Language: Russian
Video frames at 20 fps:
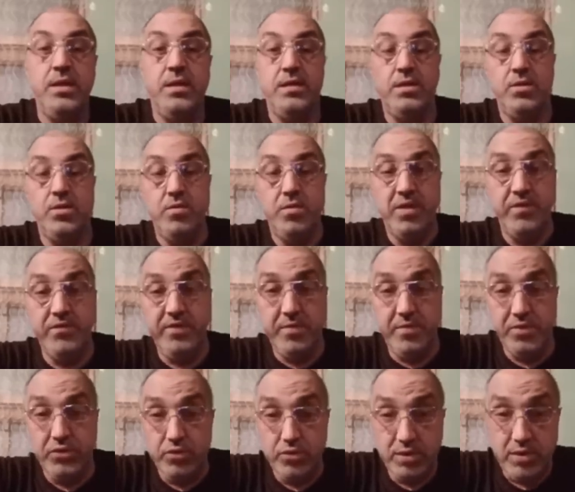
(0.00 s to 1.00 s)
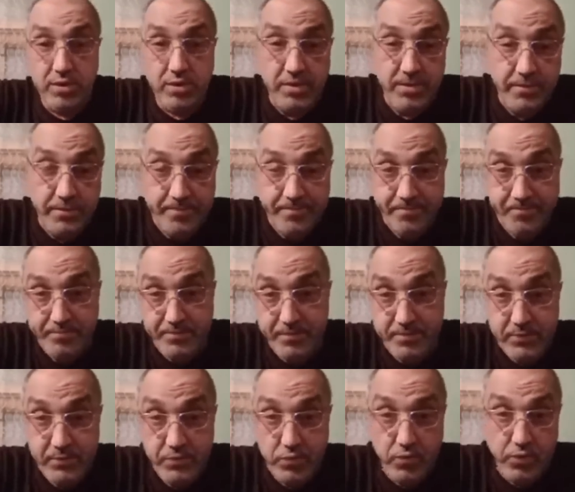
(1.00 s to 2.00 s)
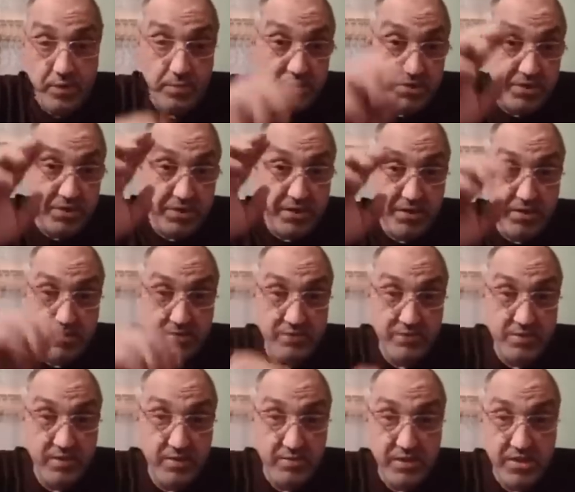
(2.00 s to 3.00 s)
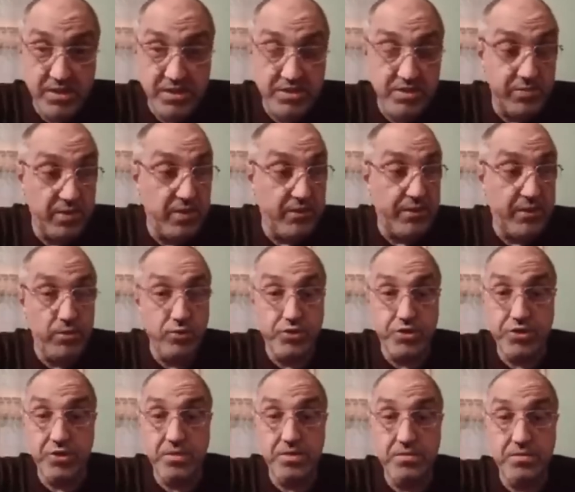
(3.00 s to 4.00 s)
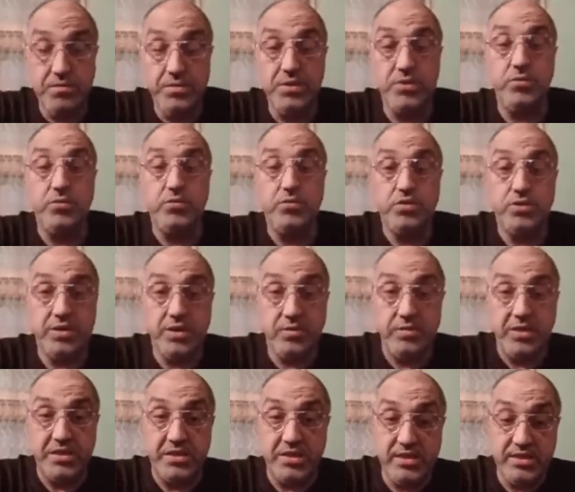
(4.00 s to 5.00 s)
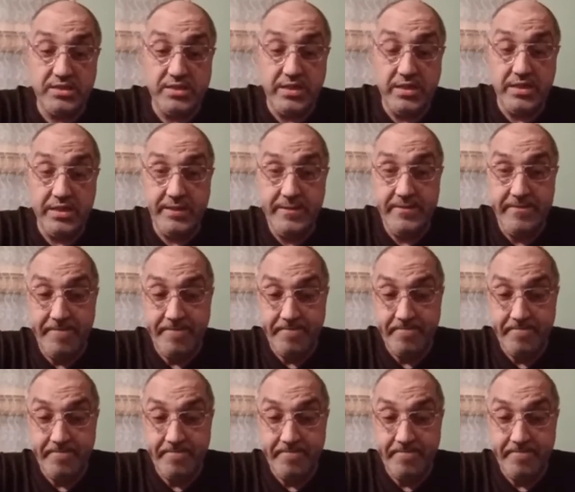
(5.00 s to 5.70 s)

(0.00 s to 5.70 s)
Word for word: Доброе время суток. Кона Мандикхил. Всем радости, благополучия. Мы с вами Рустам Катар Астрахань.